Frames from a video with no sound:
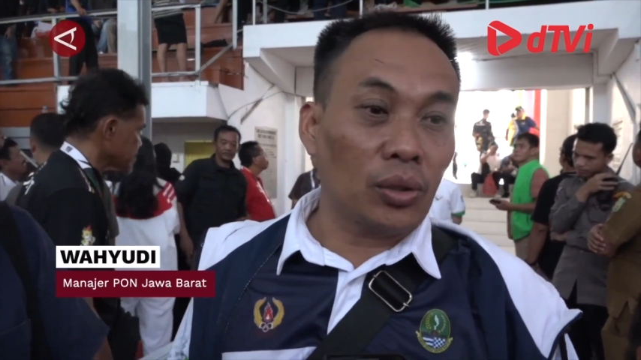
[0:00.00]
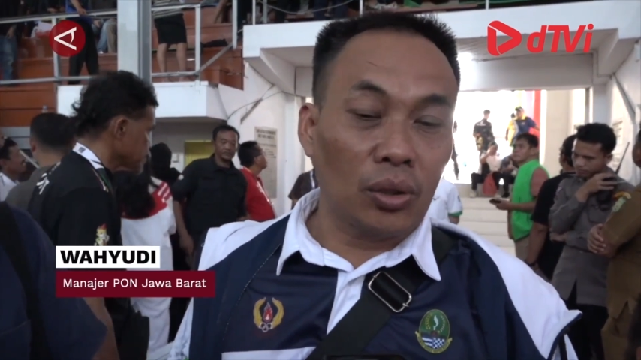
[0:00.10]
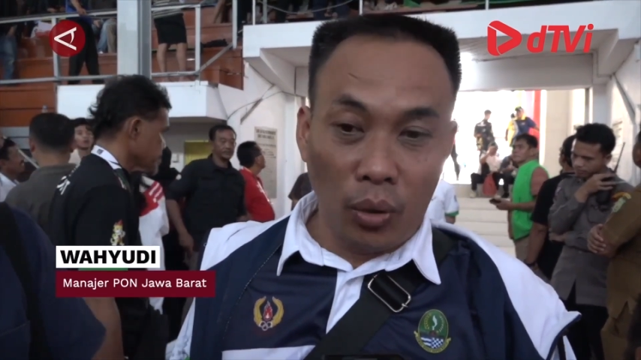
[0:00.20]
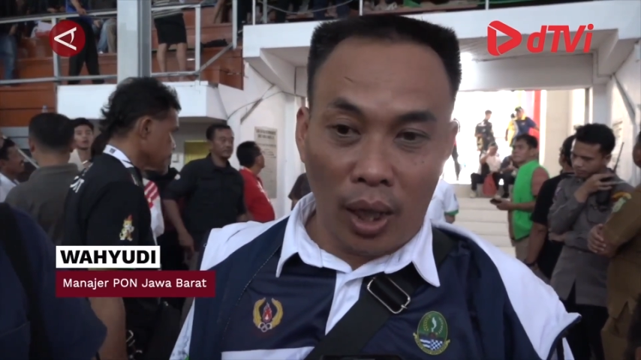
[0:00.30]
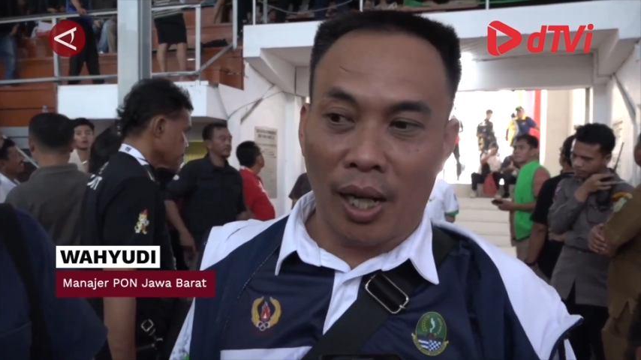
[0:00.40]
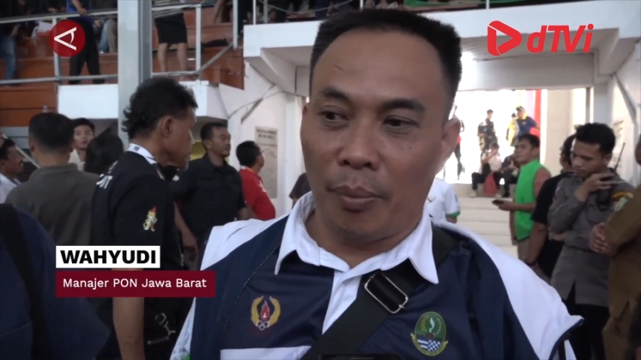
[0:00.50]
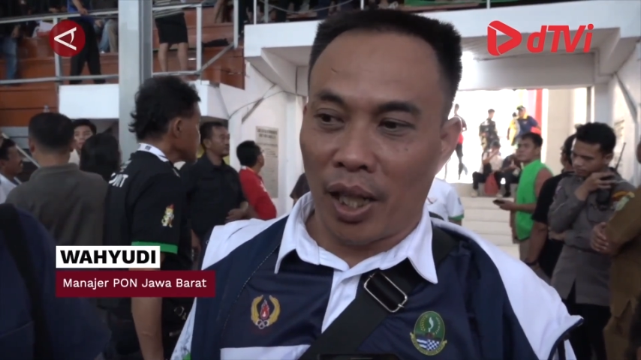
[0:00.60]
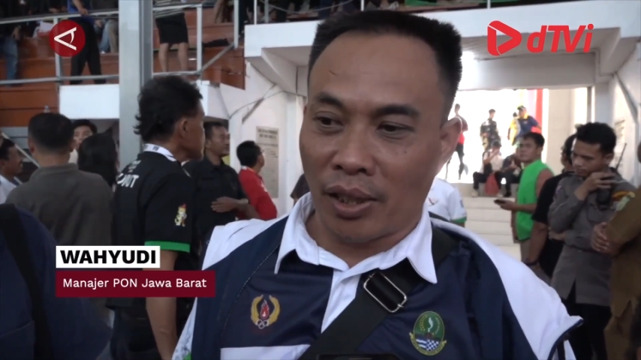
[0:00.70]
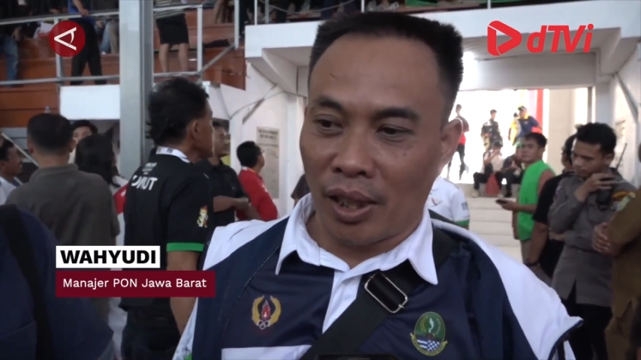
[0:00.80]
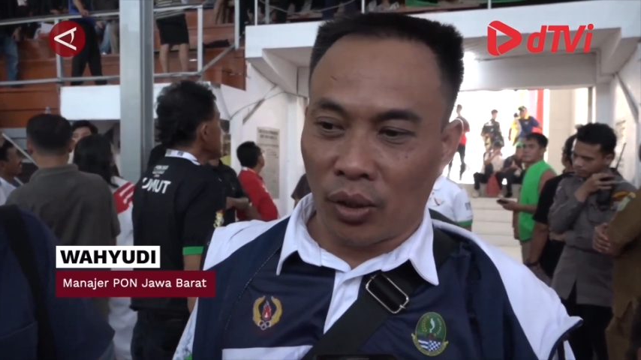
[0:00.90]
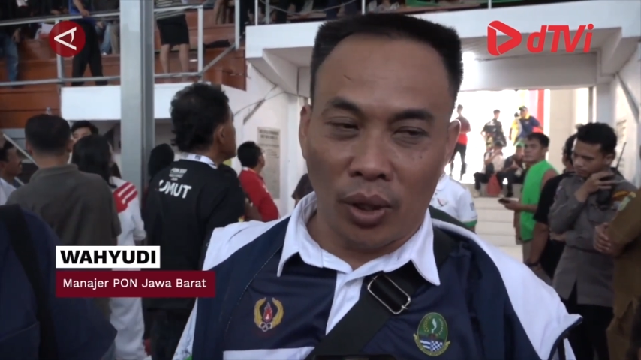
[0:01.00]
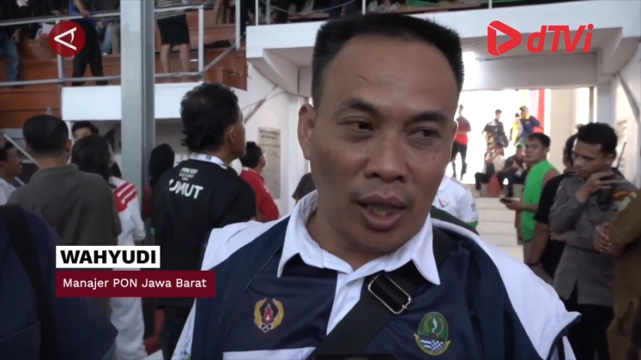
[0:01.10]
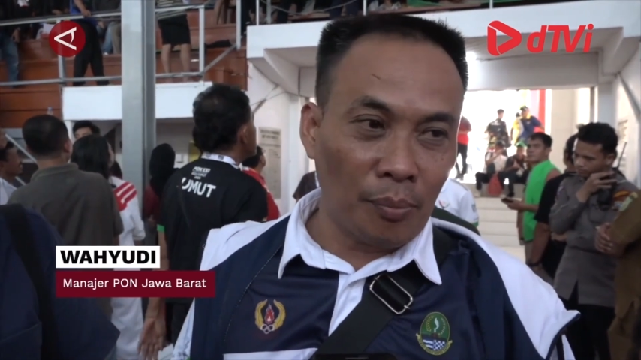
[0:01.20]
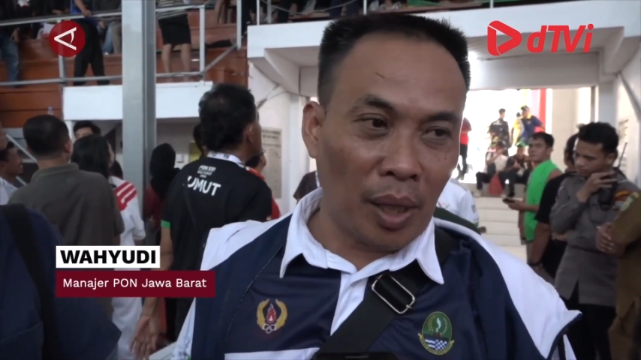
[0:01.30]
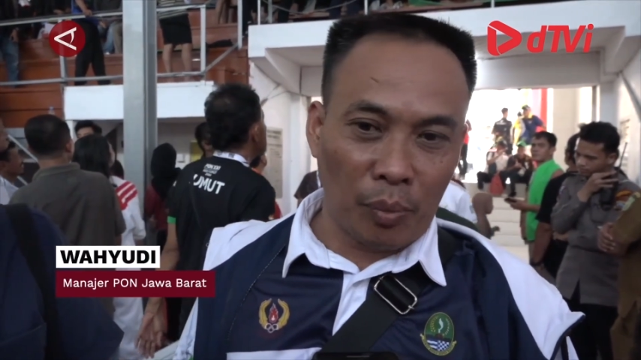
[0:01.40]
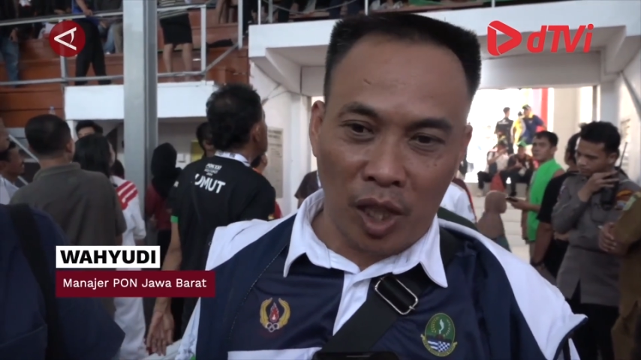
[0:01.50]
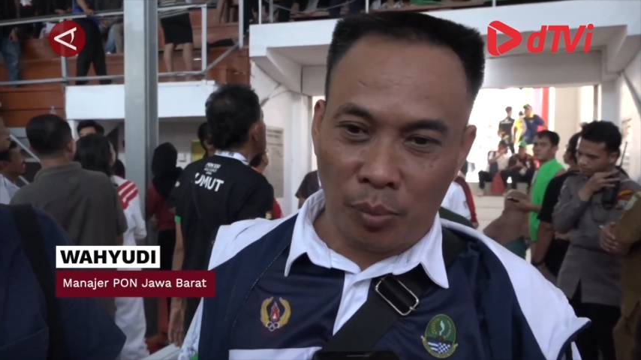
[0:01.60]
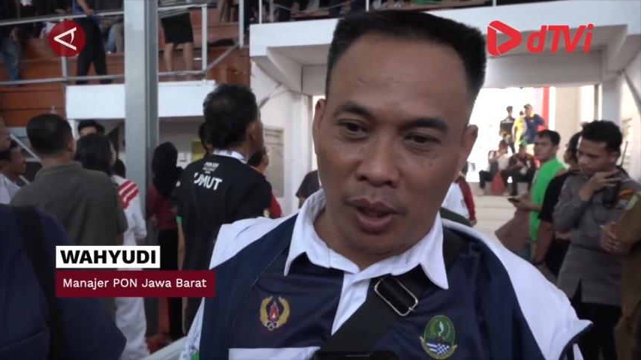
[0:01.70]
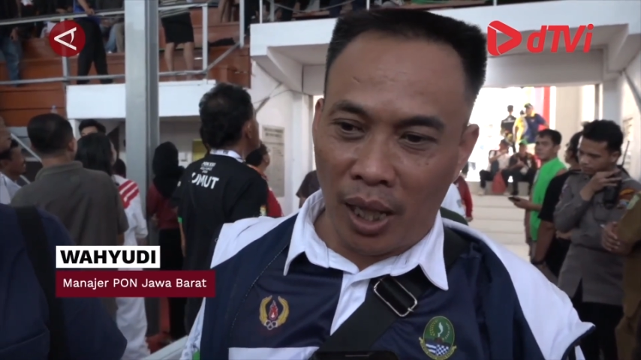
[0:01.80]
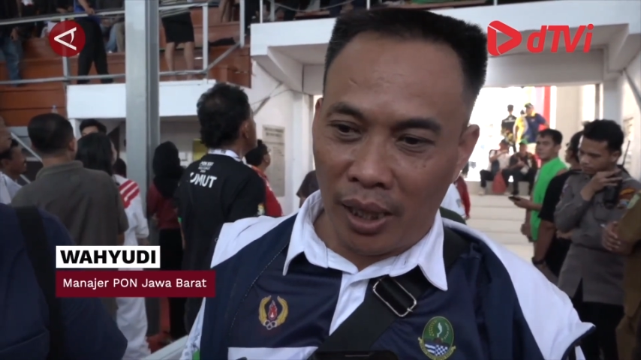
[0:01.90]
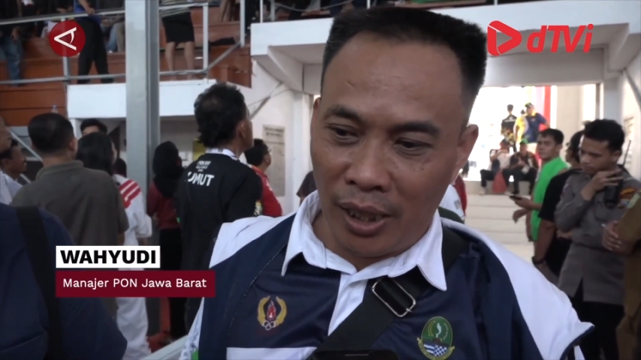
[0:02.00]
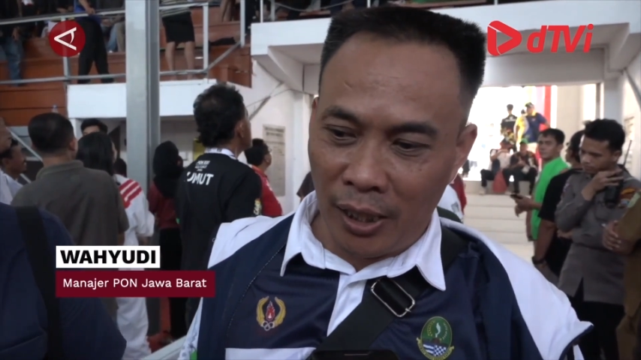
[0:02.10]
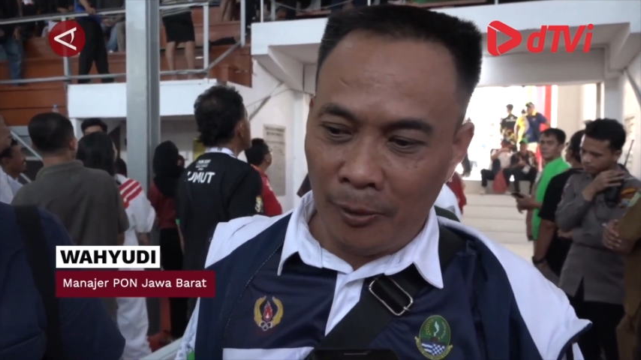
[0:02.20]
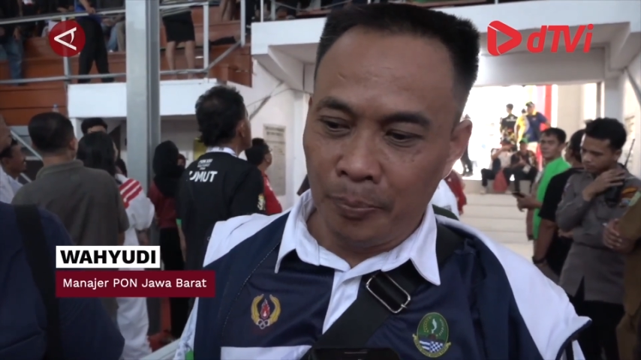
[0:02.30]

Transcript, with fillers: juara pada saat itu dengan 14 medali